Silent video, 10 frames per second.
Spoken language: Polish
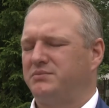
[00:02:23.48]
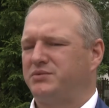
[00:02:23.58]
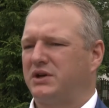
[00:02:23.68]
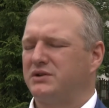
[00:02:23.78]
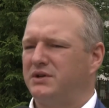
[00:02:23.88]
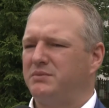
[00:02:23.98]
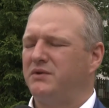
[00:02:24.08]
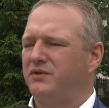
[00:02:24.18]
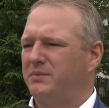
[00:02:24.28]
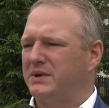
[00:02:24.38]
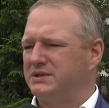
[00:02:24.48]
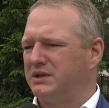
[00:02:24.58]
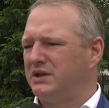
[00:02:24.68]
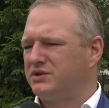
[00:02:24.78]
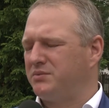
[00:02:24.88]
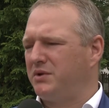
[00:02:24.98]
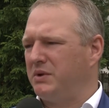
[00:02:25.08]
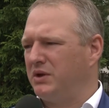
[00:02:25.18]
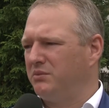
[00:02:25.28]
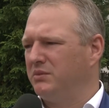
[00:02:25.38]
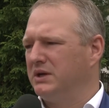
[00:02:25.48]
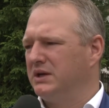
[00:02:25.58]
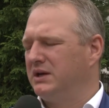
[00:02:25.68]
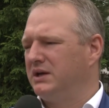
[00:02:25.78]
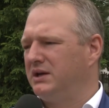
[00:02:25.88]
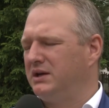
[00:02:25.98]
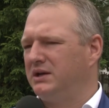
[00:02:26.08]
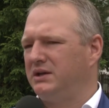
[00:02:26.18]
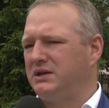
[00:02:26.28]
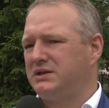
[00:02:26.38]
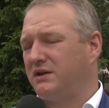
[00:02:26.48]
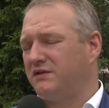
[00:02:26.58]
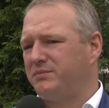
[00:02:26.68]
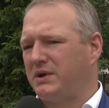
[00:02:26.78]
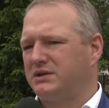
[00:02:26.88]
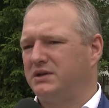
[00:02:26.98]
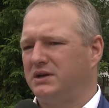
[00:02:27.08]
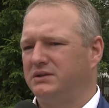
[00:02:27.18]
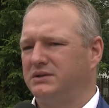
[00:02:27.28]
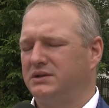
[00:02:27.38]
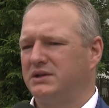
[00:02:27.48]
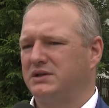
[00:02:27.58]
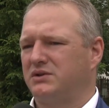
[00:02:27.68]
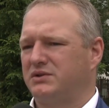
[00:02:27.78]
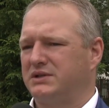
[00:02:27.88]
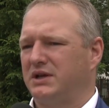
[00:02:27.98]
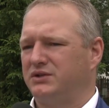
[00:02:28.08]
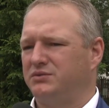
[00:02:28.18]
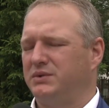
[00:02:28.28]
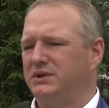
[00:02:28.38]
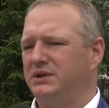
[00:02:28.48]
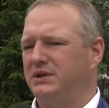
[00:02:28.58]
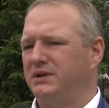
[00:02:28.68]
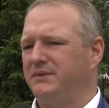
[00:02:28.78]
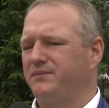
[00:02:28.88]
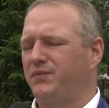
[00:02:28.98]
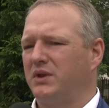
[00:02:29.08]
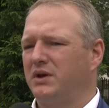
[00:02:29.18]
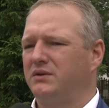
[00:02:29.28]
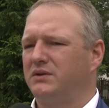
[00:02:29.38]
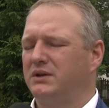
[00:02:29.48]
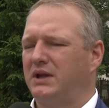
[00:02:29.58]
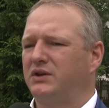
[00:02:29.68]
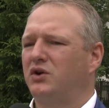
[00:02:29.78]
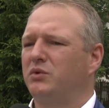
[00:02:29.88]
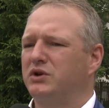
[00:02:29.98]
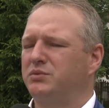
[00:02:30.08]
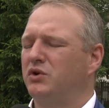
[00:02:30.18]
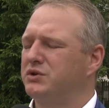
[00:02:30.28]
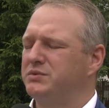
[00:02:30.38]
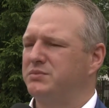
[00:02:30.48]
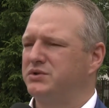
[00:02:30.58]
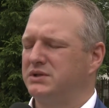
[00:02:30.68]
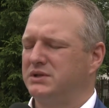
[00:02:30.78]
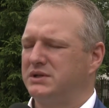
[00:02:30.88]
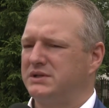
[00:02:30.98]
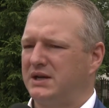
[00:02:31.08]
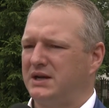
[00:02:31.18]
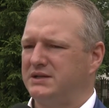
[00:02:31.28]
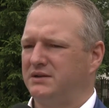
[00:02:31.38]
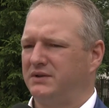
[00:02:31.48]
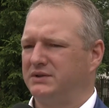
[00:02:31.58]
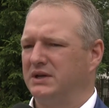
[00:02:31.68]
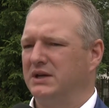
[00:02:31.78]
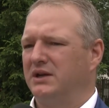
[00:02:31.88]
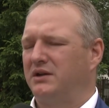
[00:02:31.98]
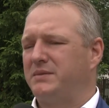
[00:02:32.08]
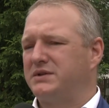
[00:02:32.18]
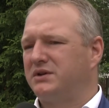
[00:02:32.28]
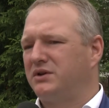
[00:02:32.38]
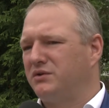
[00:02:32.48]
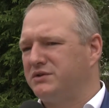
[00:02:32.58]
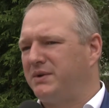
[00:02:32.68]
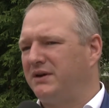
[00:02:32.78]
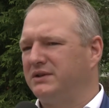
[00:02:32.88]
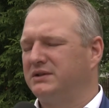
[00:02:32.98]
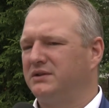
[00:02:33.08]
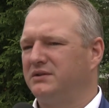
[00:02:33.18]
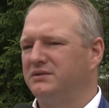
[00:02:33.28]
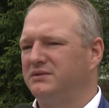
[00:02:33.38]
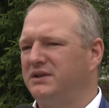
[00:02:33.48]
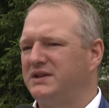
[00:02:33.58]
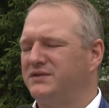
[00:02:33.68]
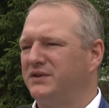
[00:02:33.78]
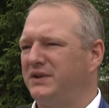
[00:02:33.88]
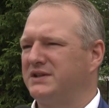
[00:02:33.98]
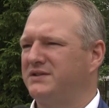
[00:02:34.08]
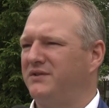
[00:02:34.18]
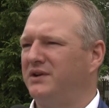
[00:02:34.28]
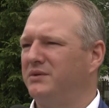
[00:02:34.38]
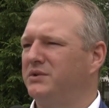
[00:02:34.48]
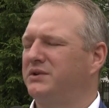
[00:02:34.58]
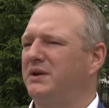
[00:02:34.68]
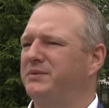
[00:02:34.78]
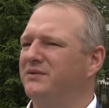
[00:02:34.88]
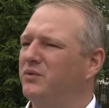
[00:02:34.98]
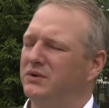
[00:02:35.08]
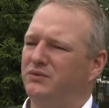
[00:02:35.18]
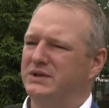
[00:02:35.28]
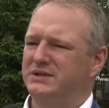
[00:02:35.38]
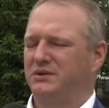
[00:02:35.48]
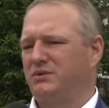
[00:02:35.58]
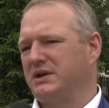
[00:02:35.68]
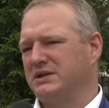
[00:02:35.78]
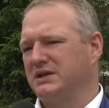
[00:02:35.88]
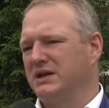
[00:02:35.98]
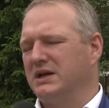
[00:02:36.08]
przekazujemy informacje dalszym gminom e, i z tego wsparcia e, skorzystaliśmy i m, mm, dlatego mogliśmy go szybciej przy, zrealizować. Natomiast klucz sprawy to nie jest dofinansowanie, bo to raptem wkład własny, który jest,